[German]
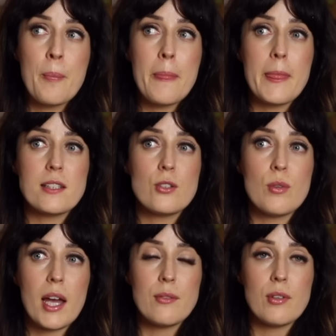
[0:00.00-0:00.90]
dass ich
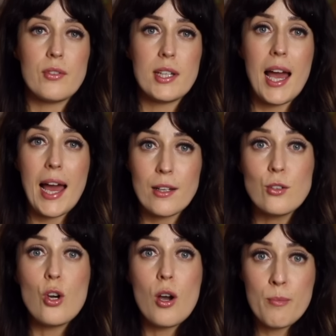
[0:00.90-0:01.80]
nur einfach wieder
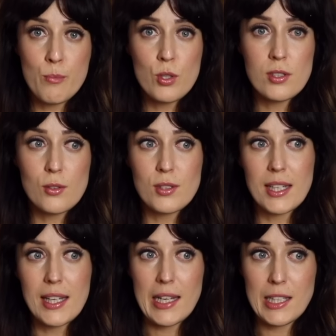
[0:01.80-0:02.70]
ankommen muss und
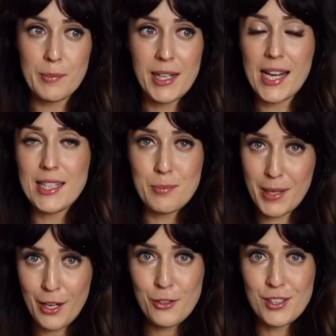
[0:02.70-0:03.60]
dann kann ich mein altes
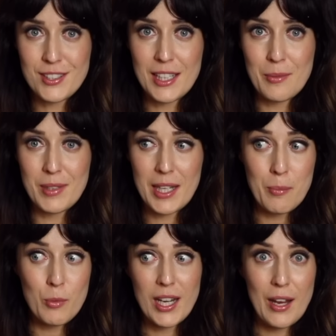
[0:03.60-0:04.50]
Planungssystem
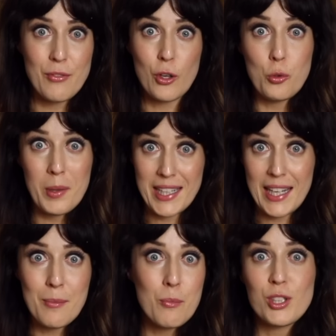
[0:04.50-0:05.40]
nehmen und einfach
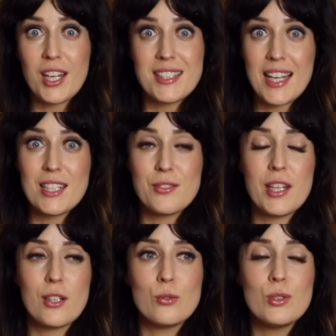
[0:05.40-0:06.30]
übernehmen und dann ist alles
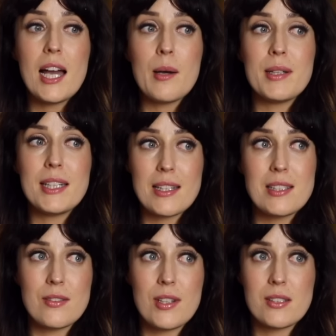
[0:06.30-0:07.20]
wieder gut. Aber das
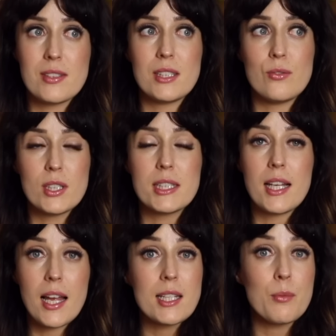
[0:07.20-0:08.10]
ist was, was ich wirklich
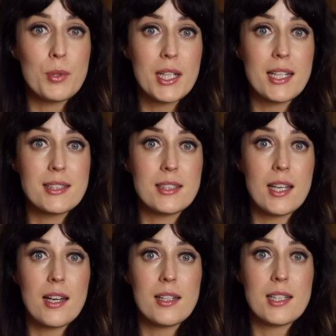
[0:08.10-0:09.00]
gelernt habe über die letzten
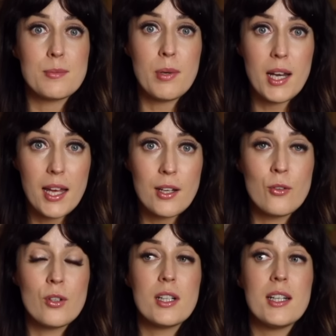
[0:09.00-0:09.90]
Jahre, dass
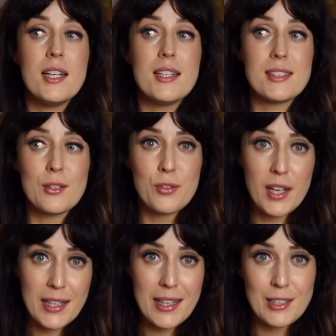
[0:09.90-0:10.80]
Planung sich
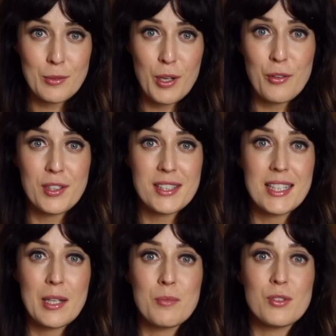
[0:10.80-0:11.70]
verändert im Laufe des
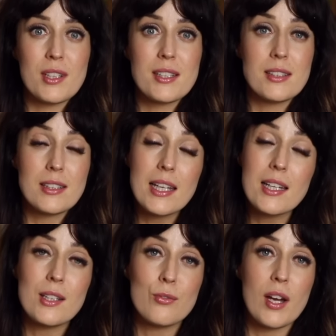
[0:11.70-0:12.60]
Lebens und dass die
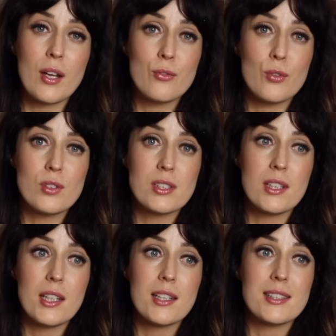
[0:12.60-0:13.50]
Dinge, die für einen
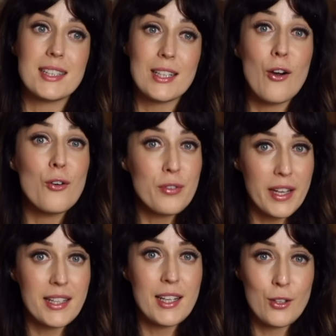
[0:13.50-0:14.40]
funktionieren, sich auch
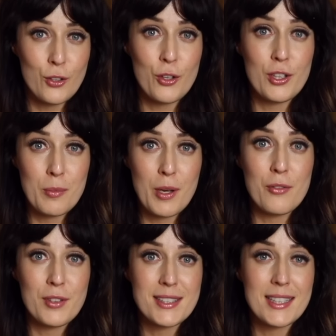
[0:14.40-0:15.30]
verändern können im
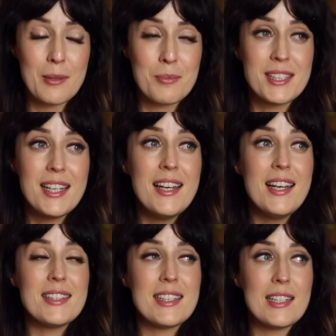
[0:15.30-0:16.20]
Laufe des Lebens.
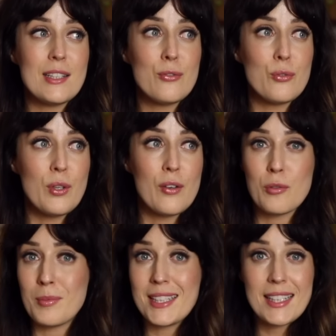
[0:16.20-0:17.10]
Sachen, die früher
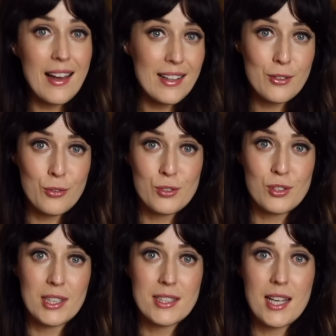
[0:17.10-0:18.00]
für mich gar nicht
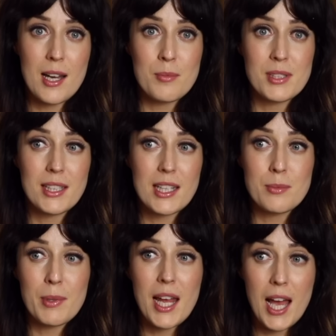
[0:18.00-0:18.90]
funktioniert haben, sind
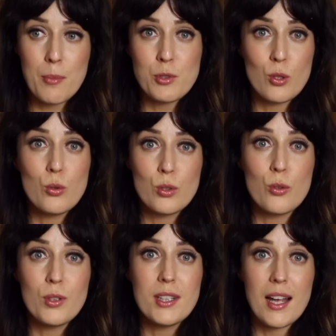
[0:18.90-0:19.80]
jetzt meine absoluten
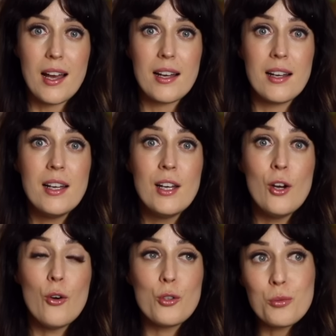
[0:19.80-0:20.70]
Grundlagen
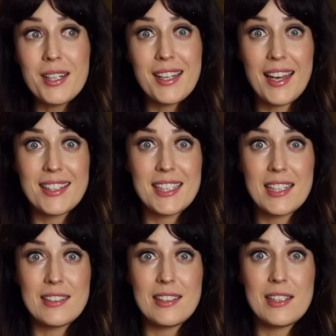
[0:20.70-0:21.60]
und umgekehrt
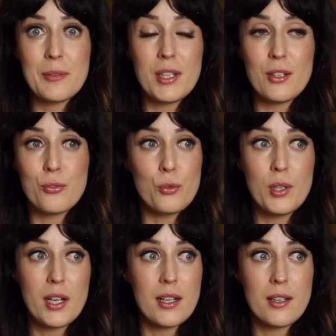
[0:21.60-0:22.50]
Sachen, die ich
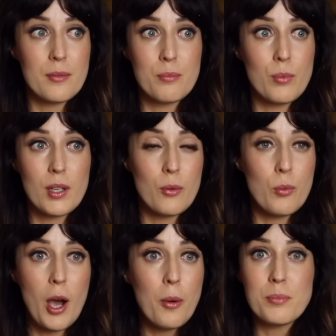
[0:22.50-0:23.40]
früher
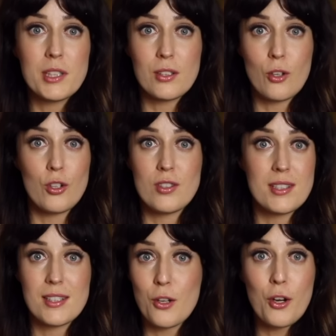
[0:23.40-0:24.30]
überhaupt nicht konnte,
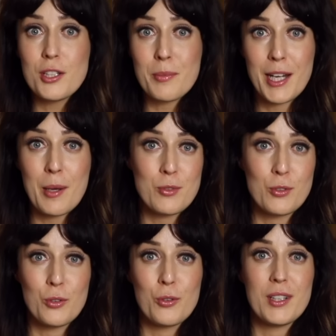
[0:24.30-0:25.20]
sind heute meine
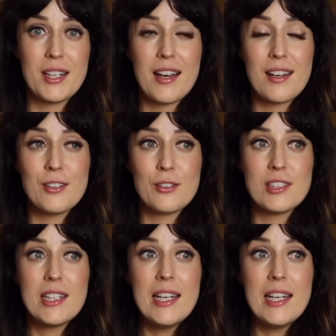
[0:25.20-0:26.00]
absoluten Grundlagen und